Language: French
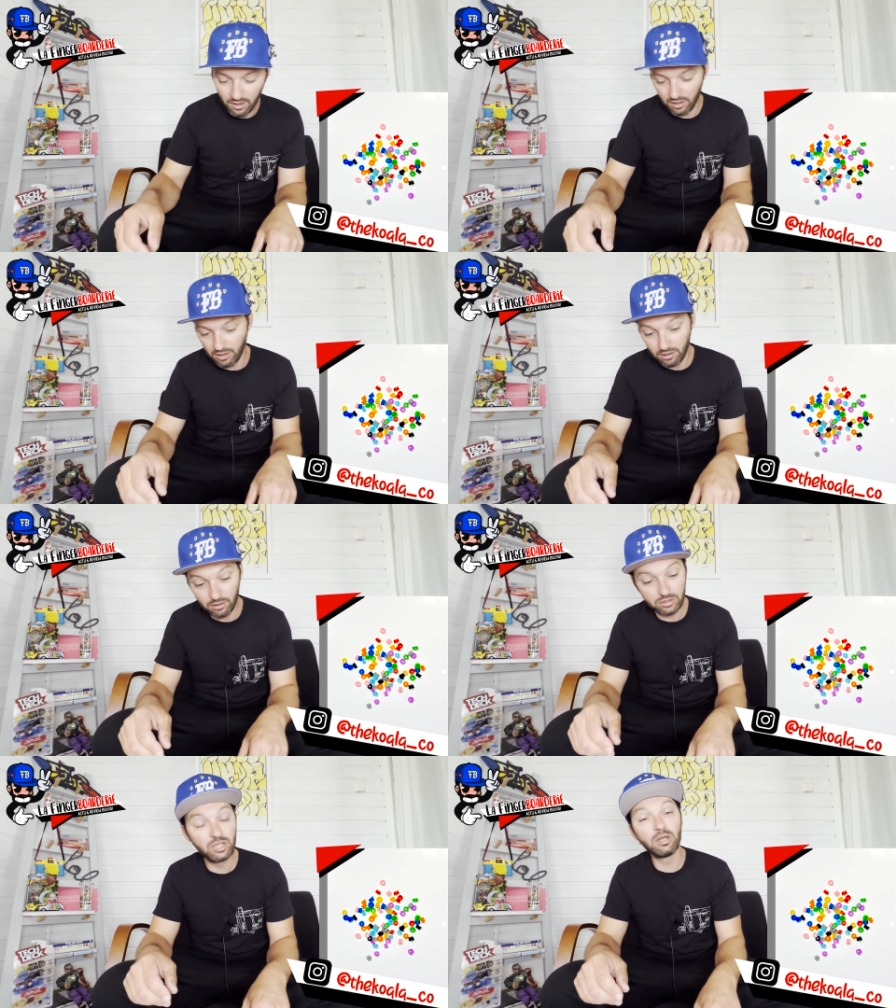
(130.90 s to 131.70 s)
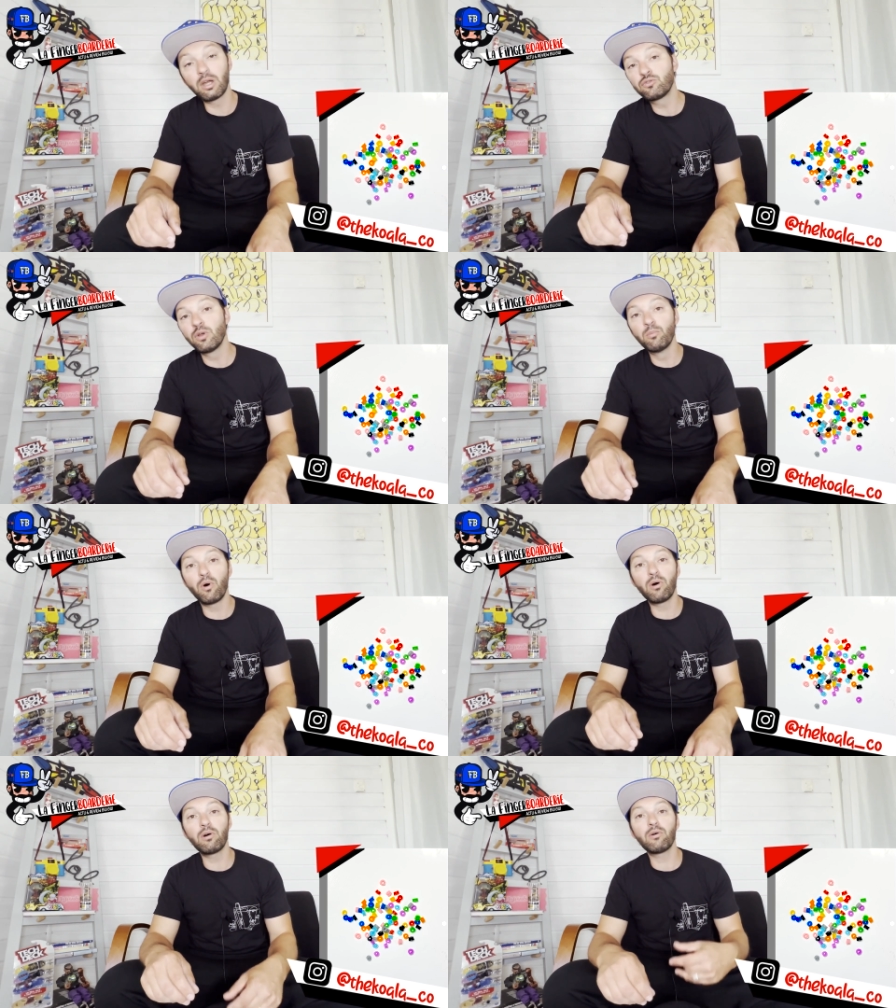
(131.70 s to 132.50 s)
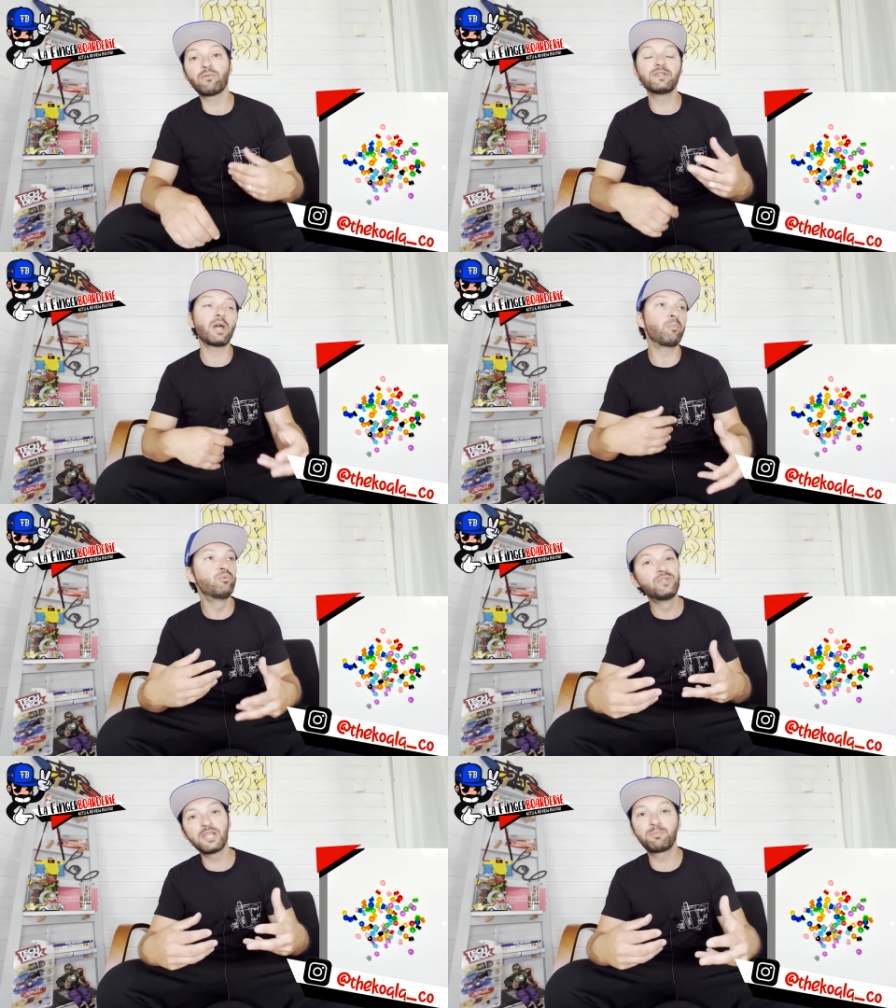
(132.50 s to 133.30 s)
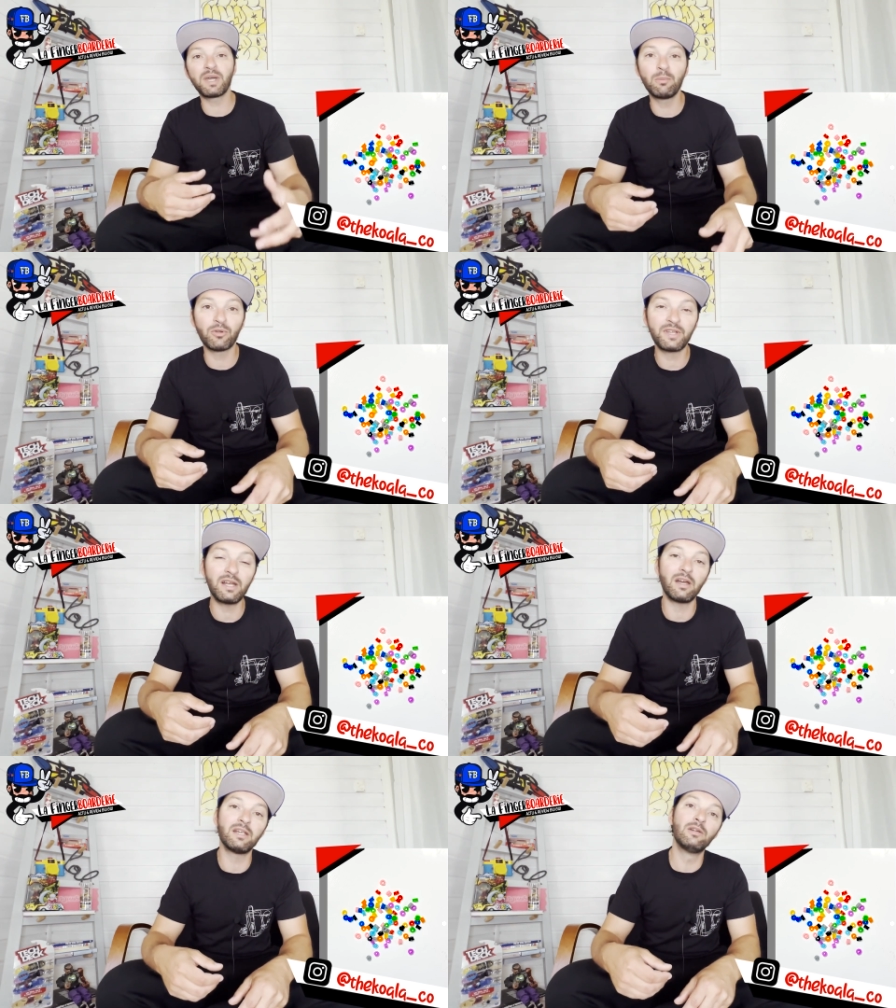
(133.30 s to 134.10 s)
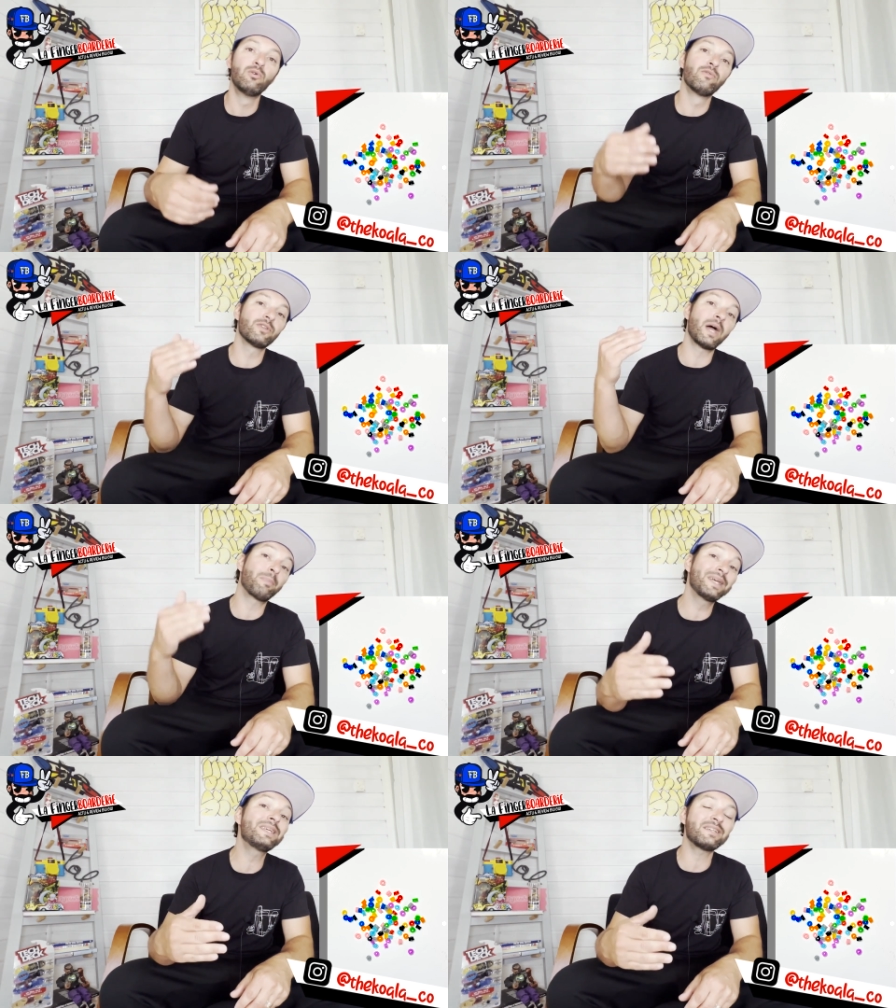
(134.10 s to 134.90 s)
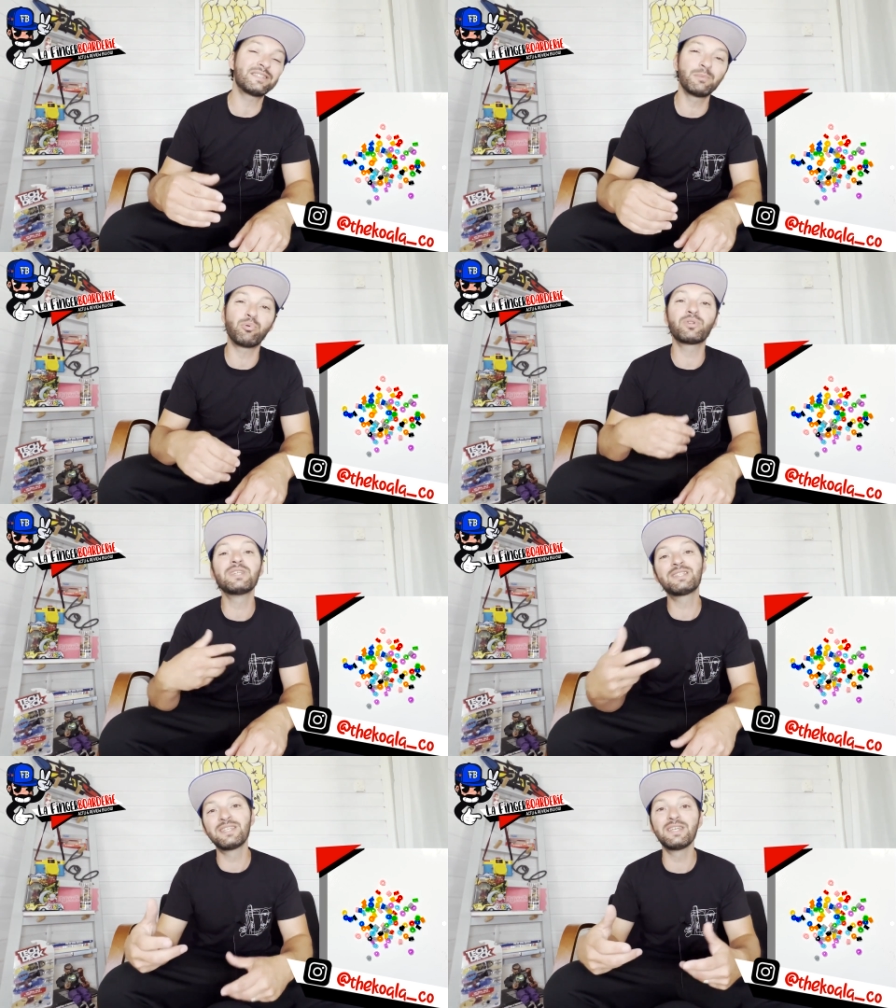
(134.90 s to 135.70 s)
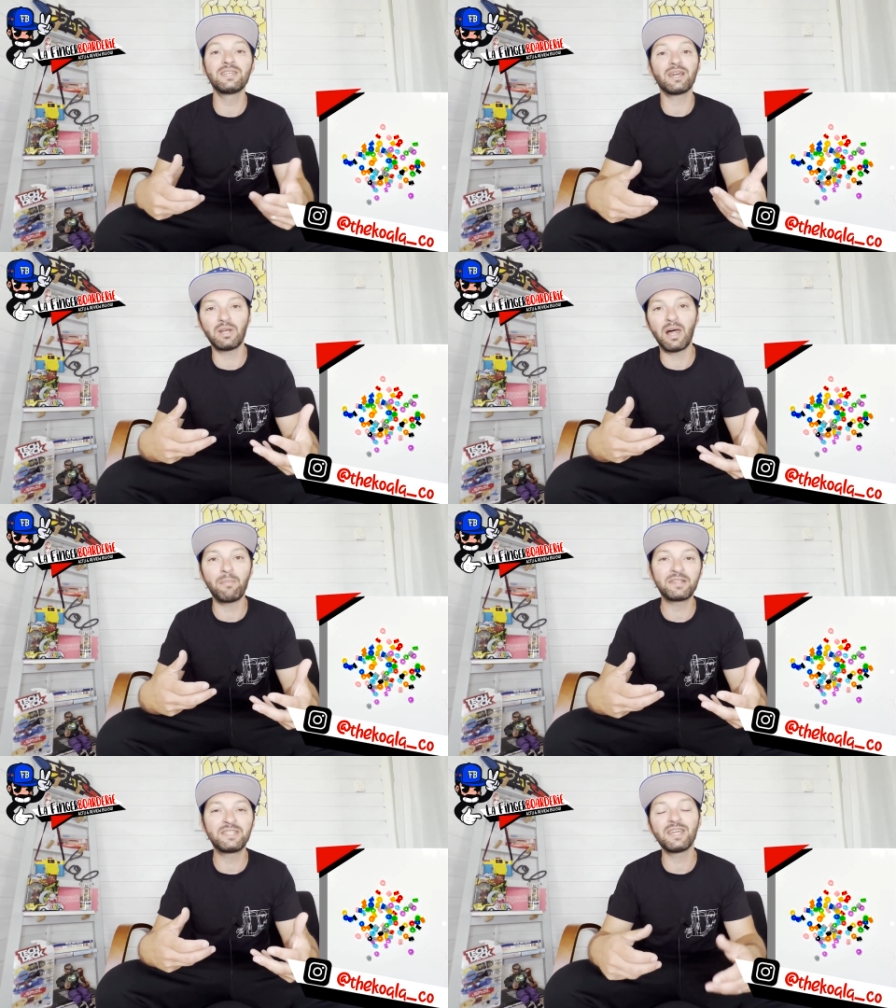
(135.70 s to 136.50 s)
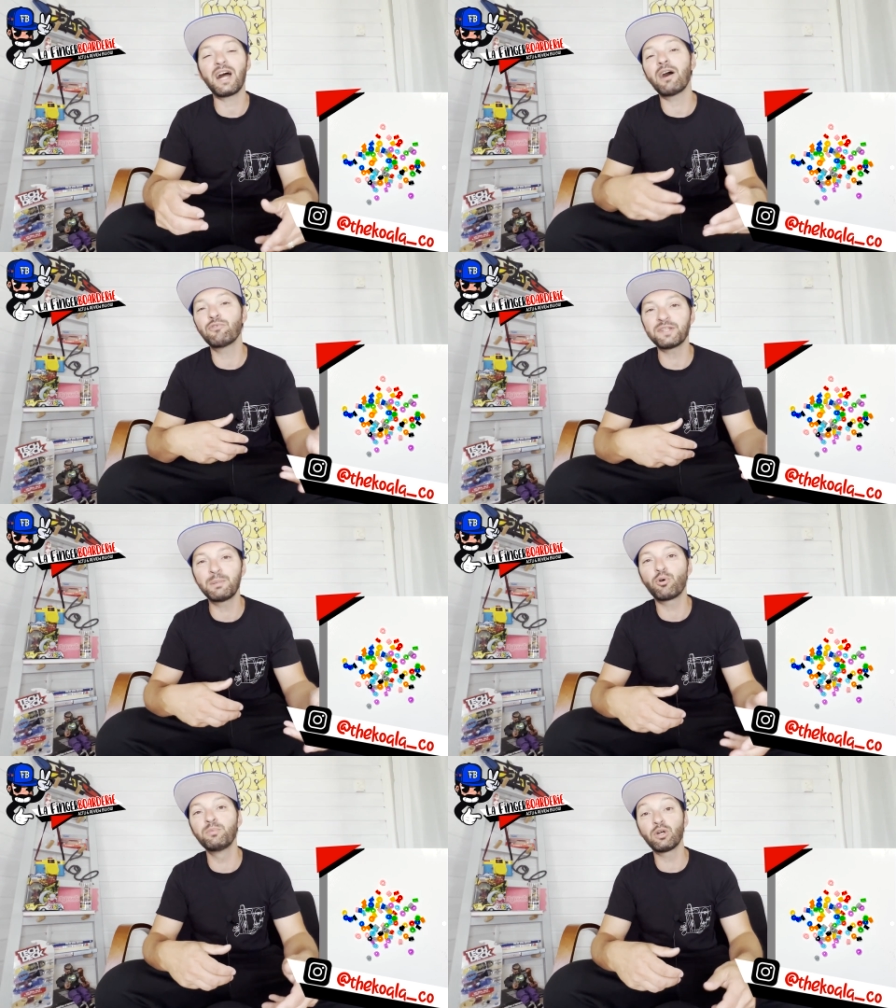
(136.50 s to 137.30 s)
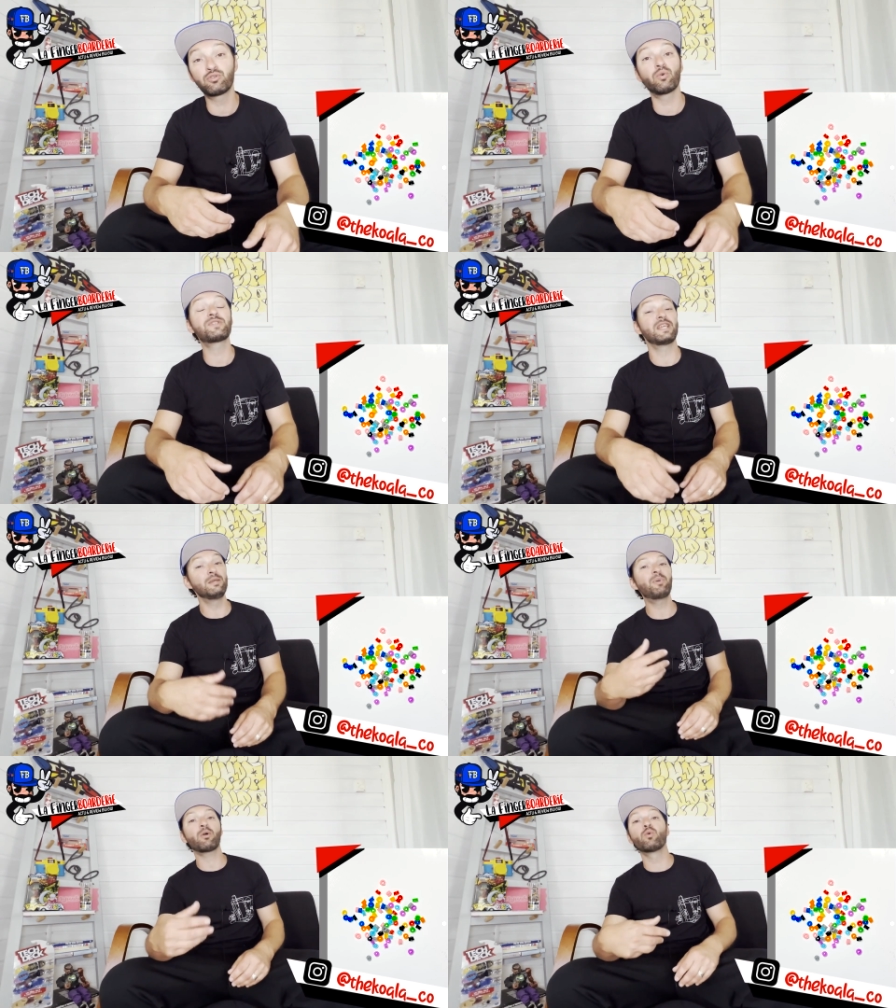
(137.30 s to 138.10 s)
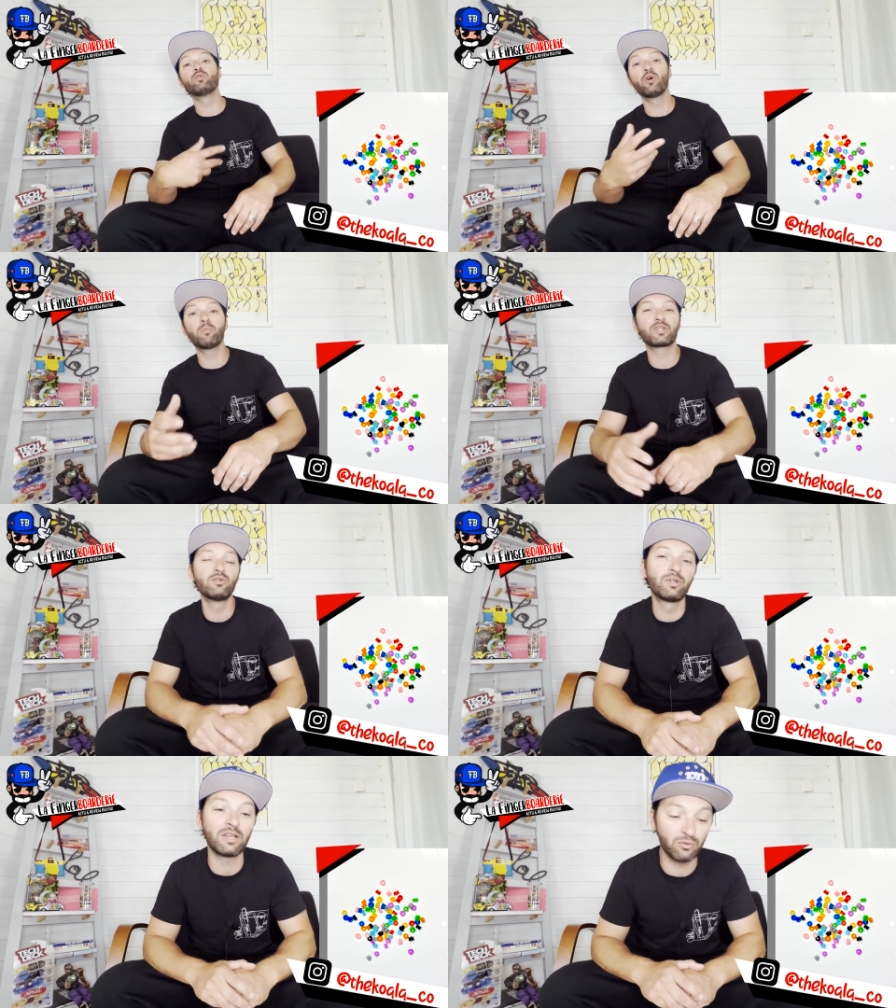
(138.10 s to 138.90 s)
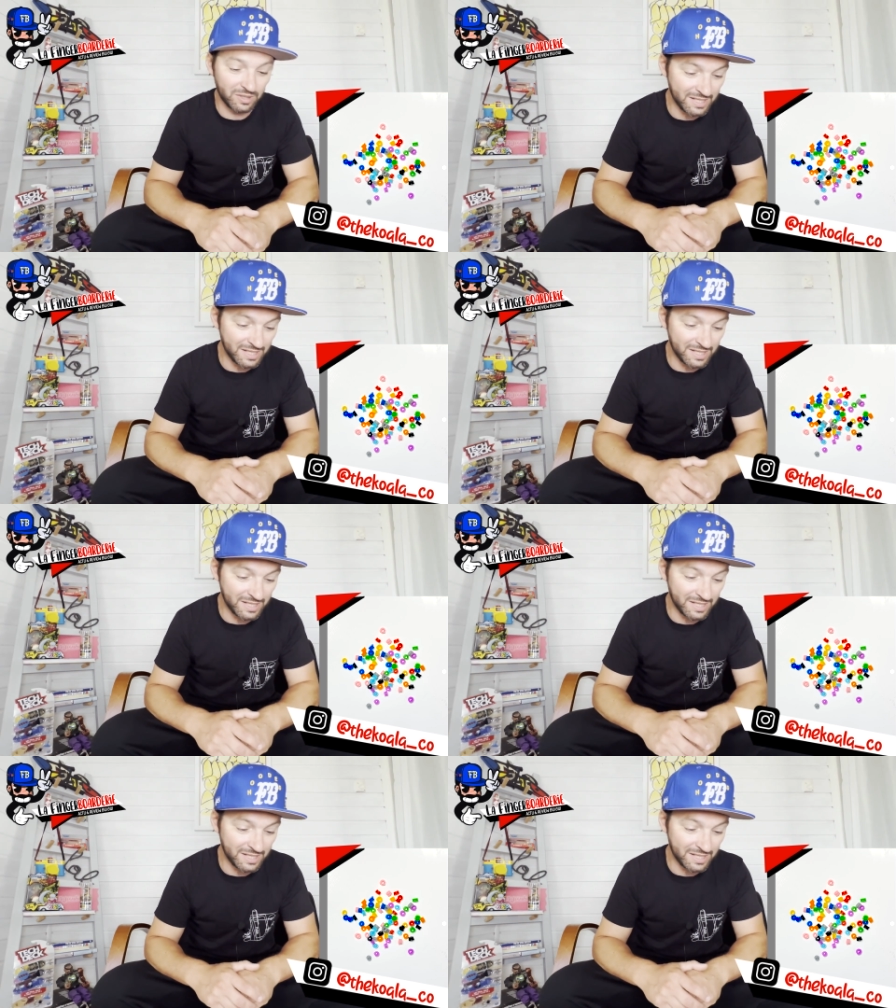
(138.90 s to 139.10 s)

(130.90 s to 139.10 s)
euh, qui est actuellement, on va dire, plus expérimental. Il le vendait à prix cassé pour tester la matière, avoir des premiers retours. C'est hyper concluant. Moi, j'ai eu l'occasion de